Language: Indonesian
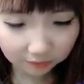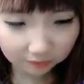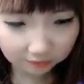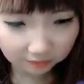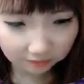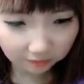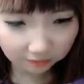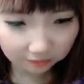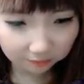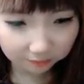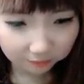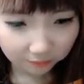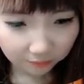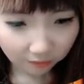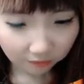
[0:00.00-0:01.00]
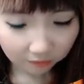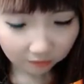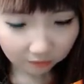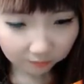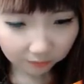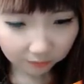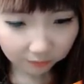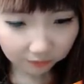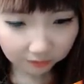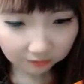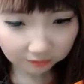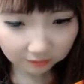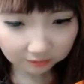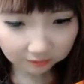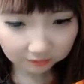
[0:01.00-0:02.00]
nih kan oke okay, by the way
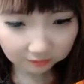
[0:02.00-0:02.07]
kita cek cek